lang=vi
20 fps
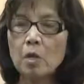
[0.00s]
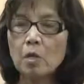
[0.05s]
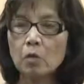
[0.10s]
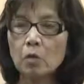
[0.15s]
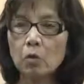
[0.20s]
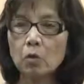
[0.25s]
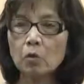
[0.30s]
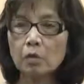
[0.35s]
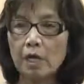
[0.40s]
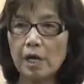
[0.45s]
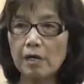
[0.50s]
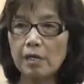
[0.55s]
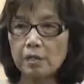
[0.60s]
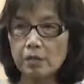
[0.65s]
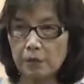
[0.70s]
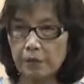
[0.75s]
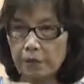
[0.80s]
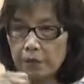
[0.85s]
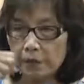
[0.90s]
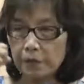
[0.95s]
nó có thể
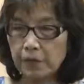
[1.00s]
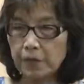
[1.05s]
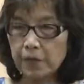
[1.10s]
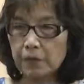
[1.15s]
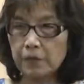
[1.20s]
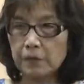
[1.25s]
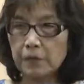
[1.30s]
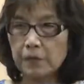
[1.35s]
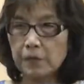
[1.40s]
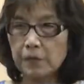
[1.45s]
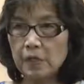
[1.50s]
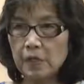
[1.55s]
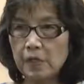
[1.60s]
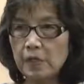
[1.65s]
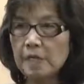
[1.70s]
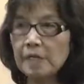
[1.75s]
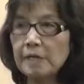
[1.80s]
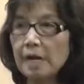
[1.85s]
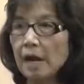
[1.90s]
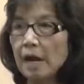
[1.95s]
được được
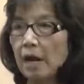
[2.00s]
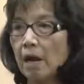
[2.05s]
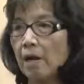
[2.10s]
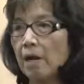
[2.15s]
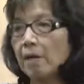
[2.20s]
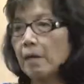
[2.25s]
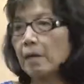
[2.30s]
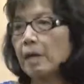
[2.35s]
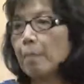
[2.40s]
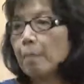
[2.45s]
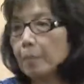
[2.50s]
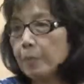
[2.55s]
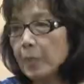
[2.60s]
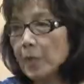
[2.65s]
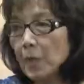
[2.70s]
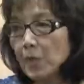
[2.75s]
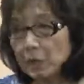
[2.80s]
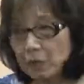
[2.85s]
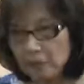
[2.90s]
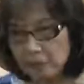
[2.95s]
diễn ra ở khắp
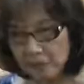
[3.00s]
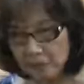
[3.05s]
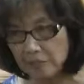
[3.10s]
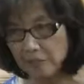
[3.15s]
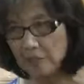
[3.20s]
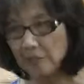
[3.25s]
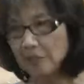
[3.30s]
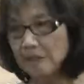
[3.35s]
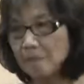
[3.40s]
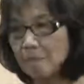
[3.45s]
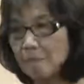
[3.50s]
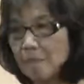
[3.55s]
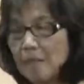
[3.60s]
nơi trên thế giới